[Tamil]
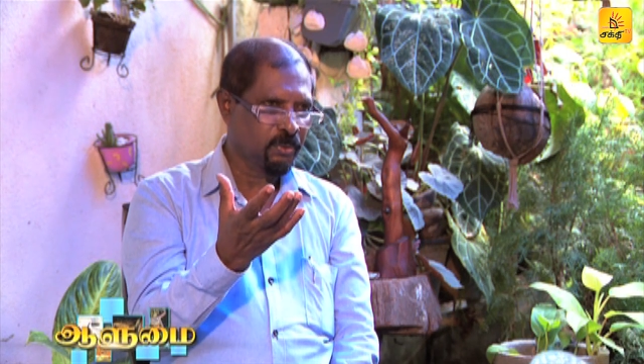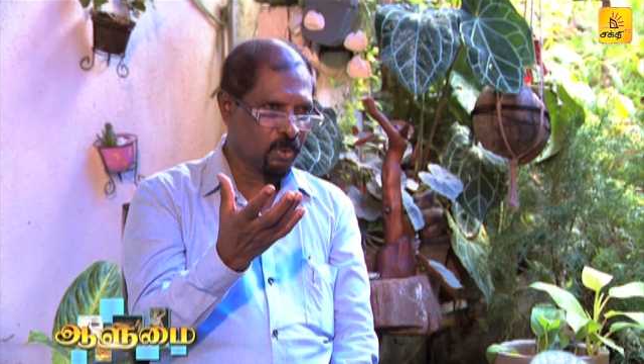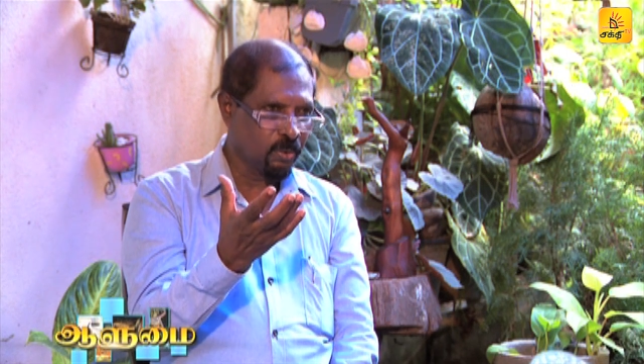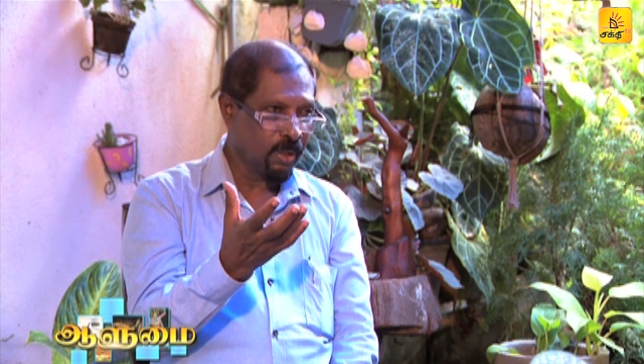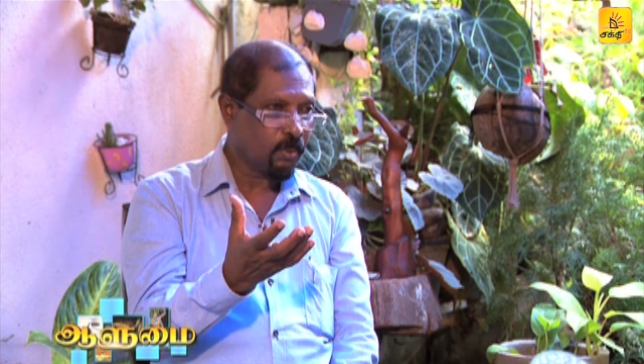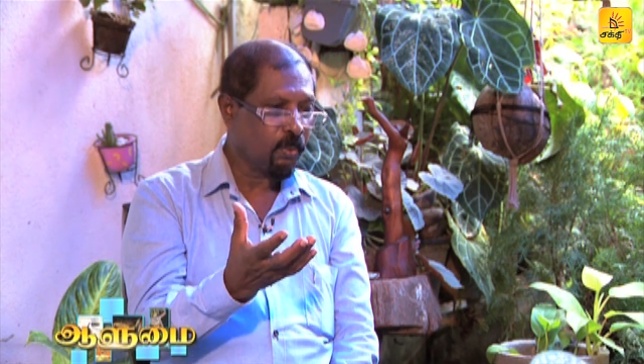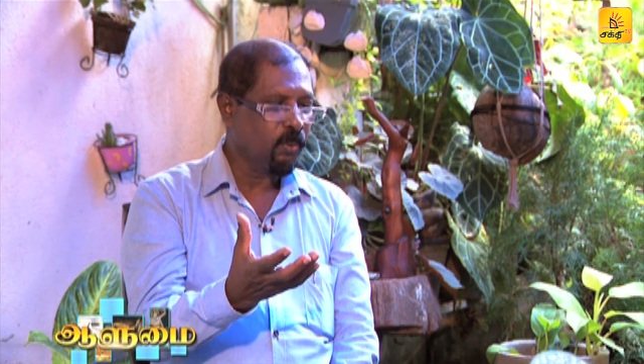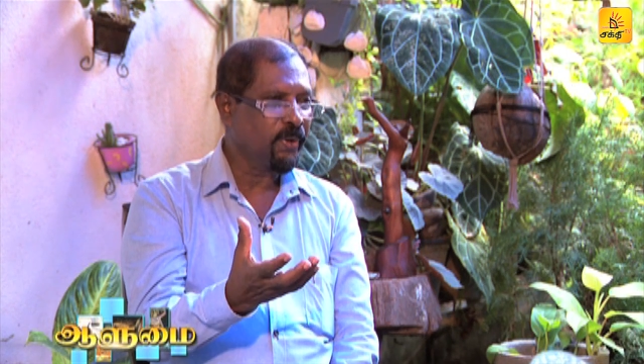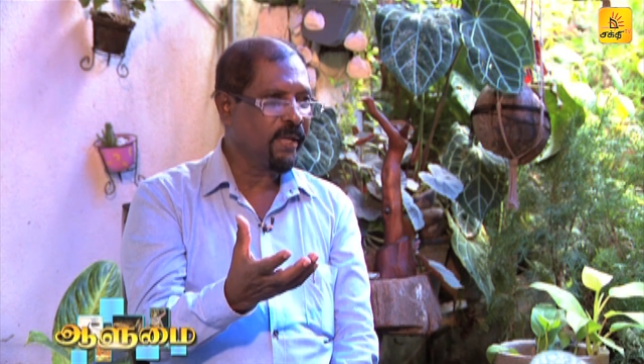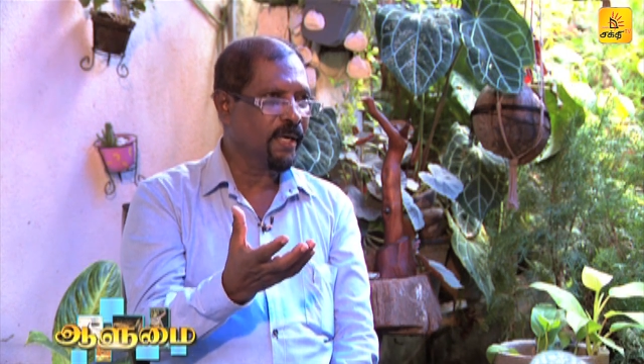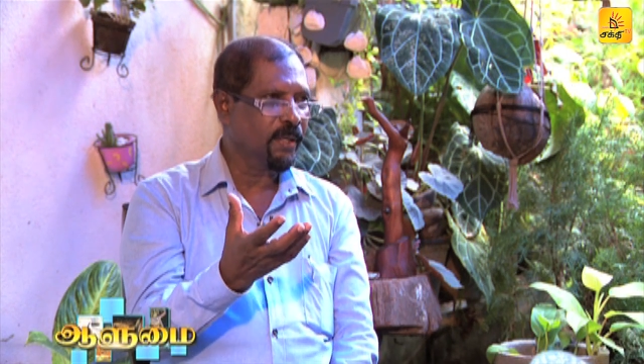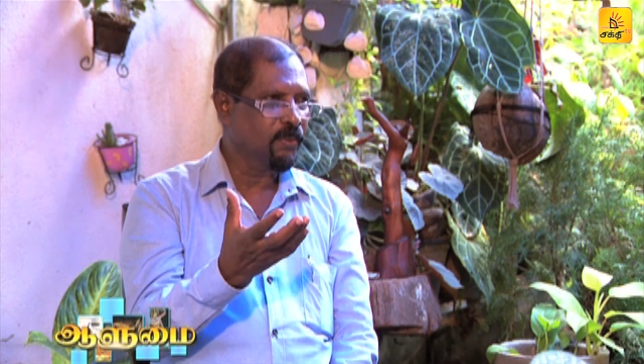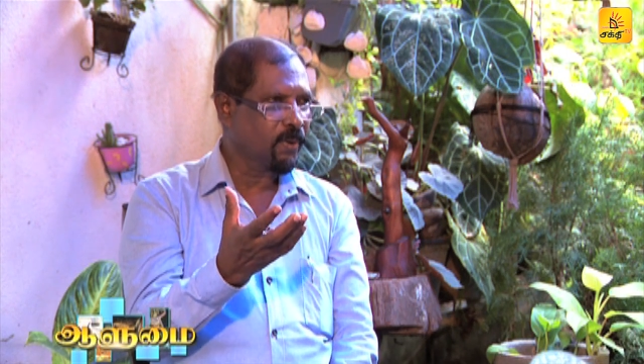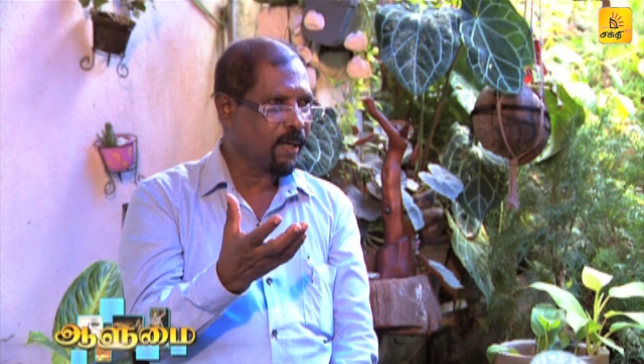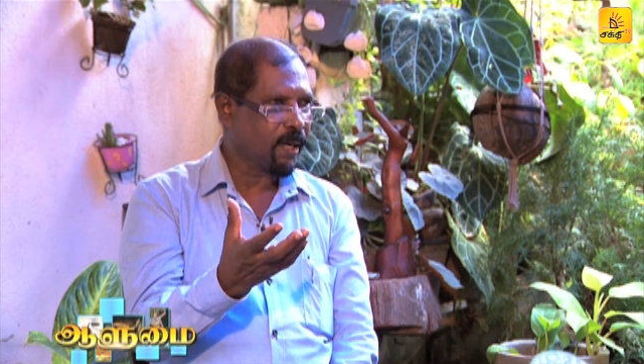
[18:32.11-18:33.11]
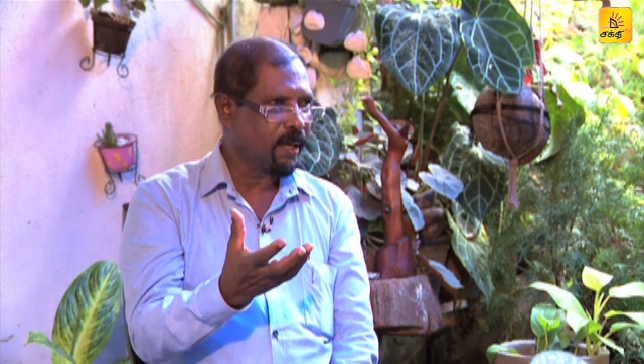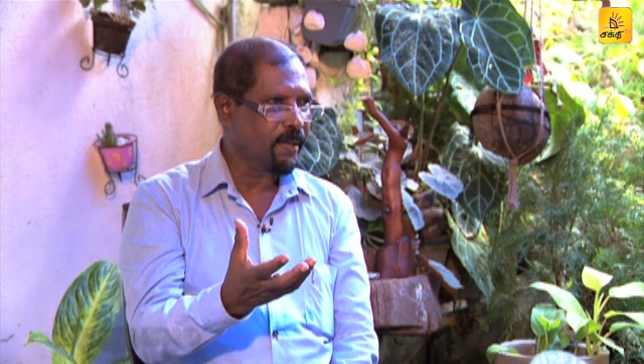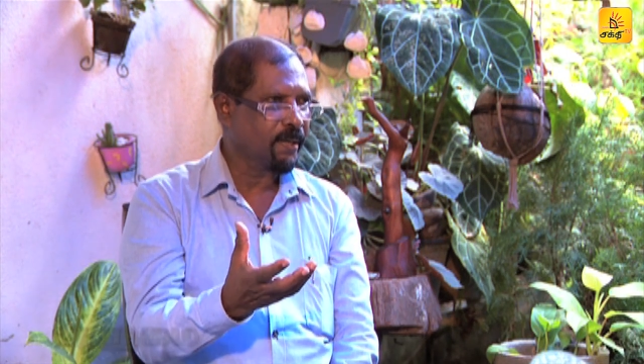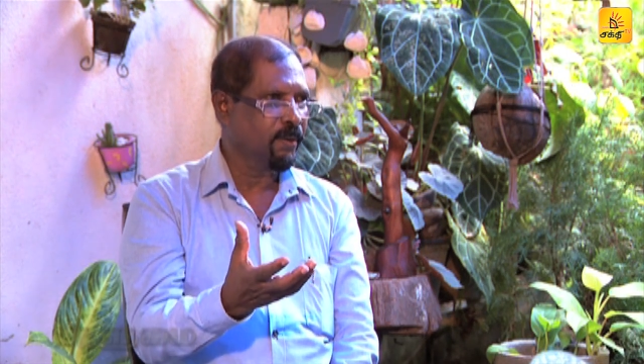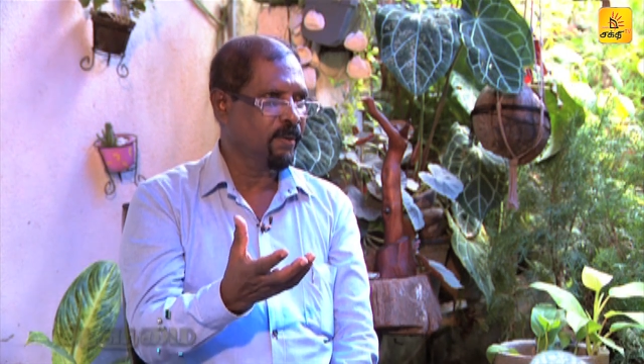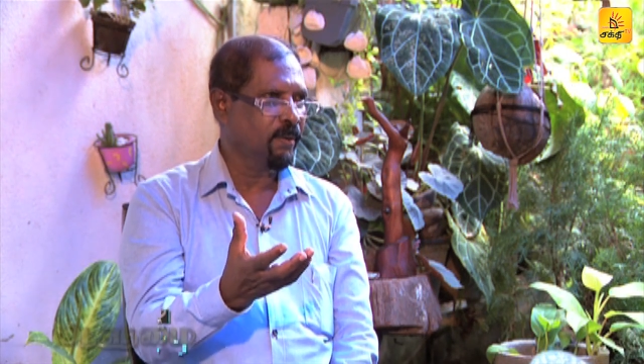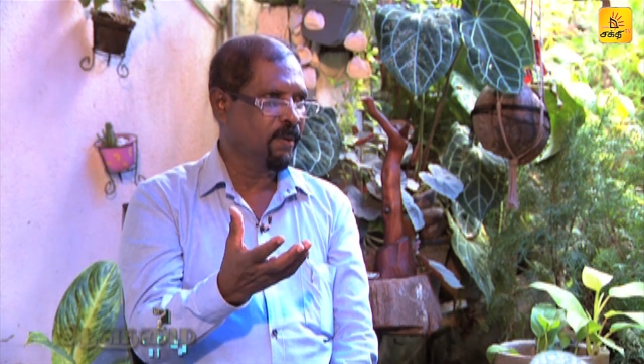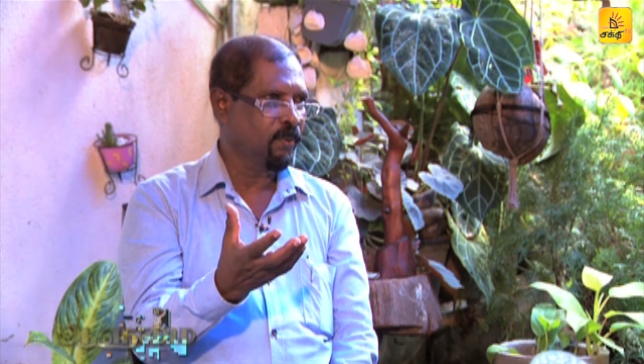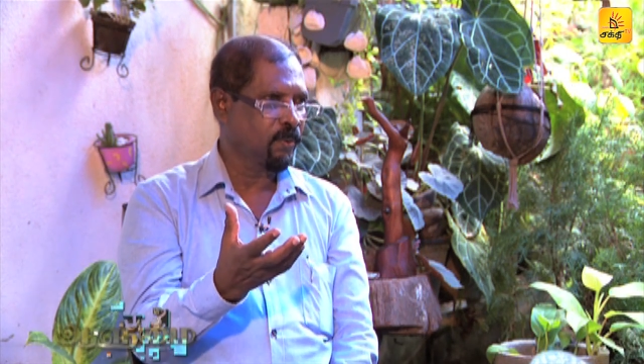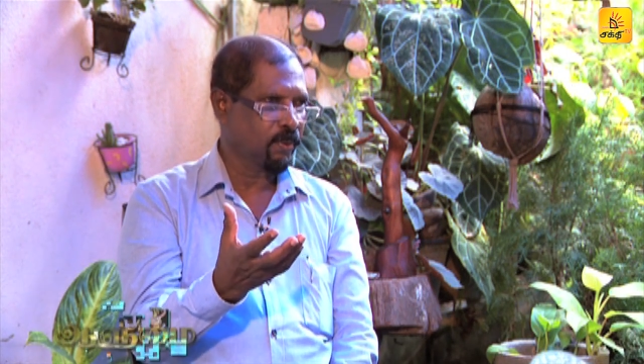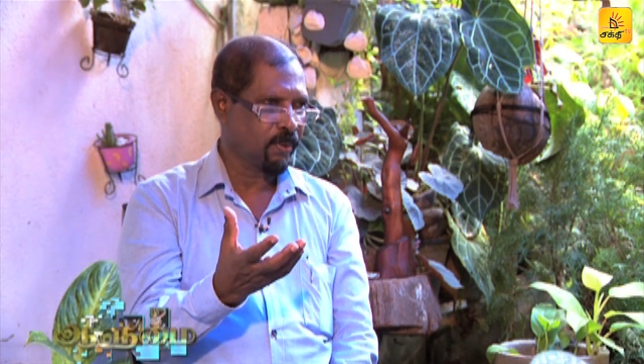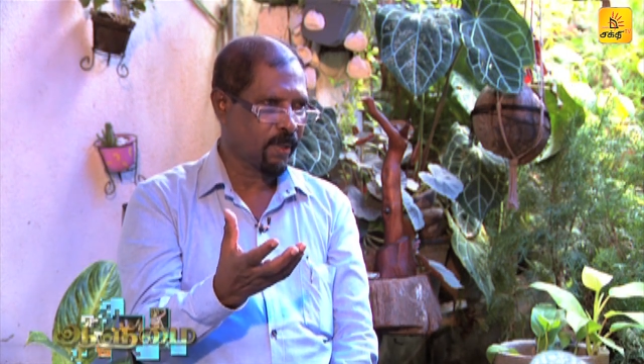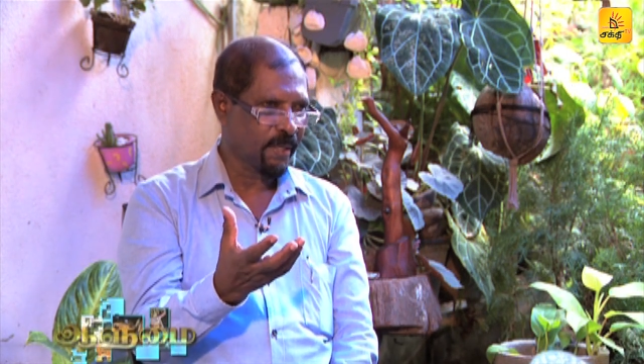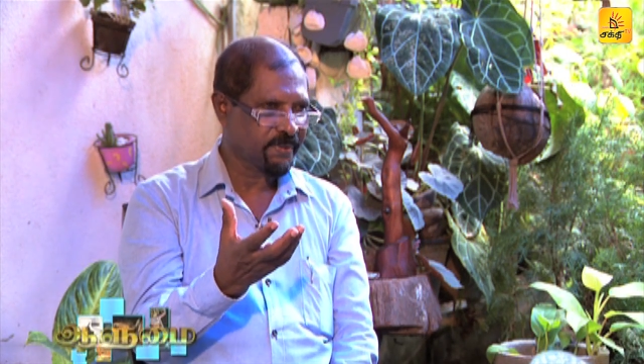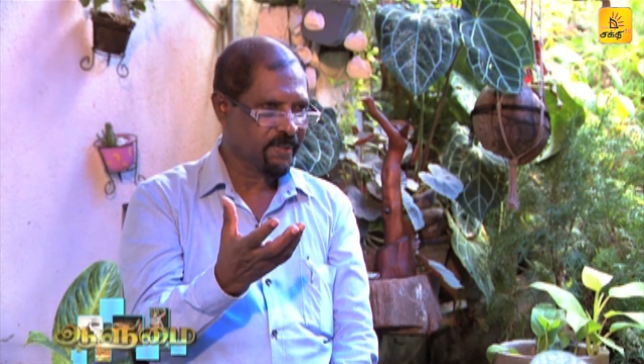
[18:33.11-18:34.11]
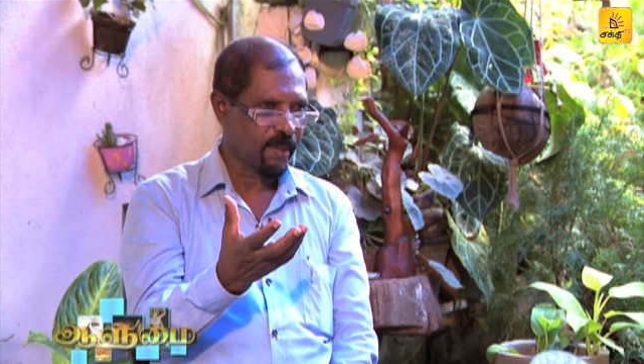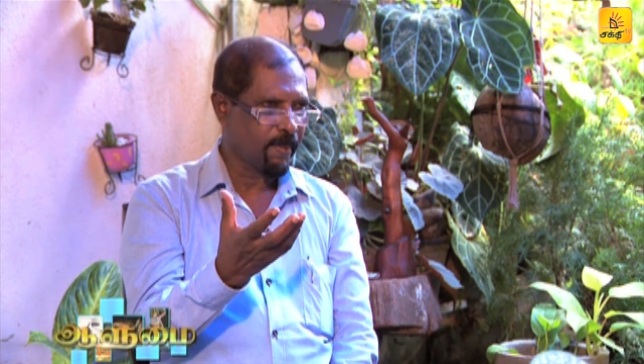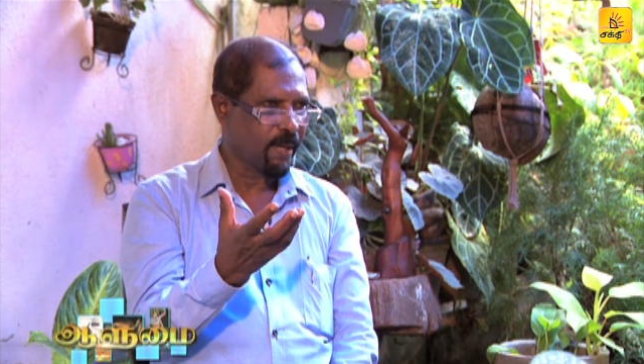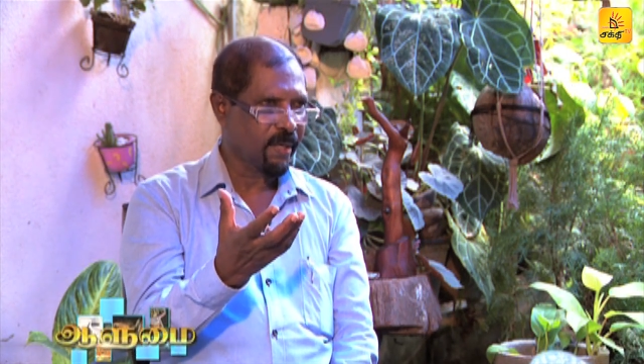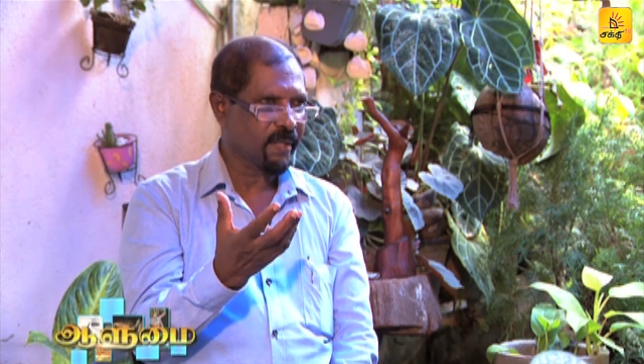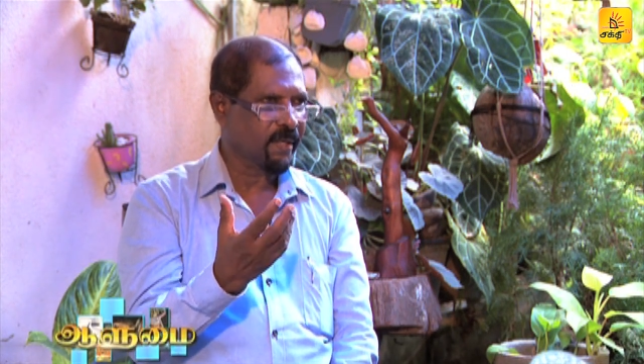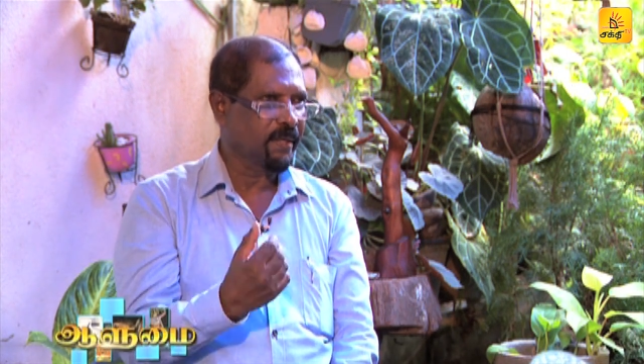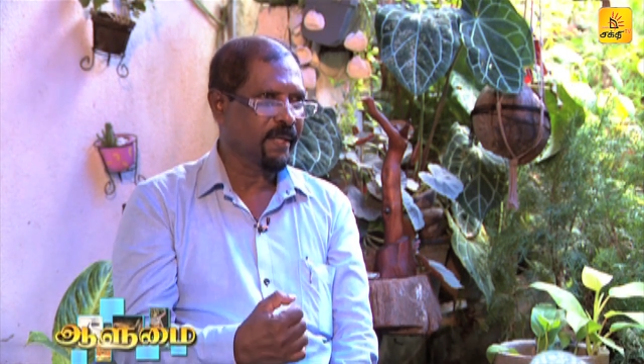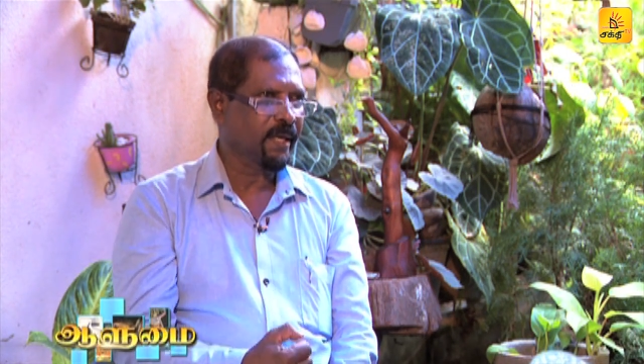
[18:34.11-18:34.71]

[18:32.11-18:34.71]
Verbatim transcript: சொல்லக்கூடிய அளவுக்கான ஒரு காத்திரமான